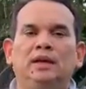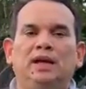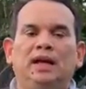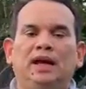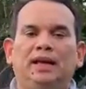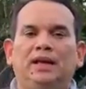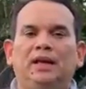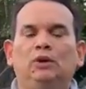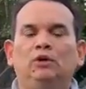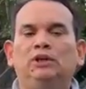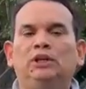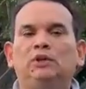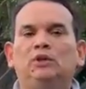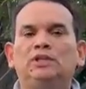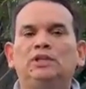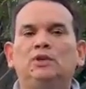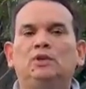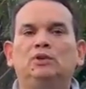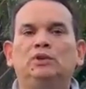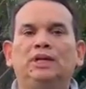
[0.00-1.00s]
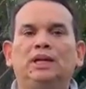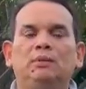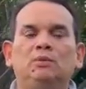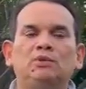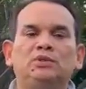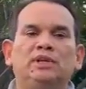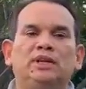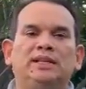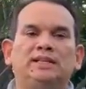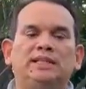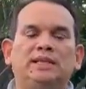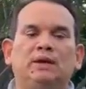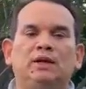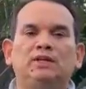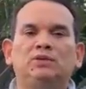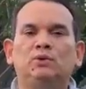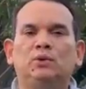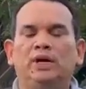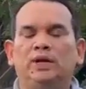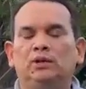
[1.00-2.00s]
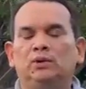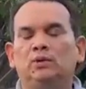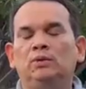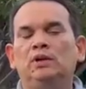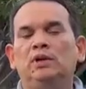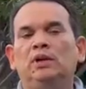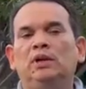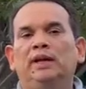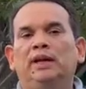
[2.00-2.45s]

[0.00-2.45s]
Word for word: Aquí donde nos encontramos estaba el sujeto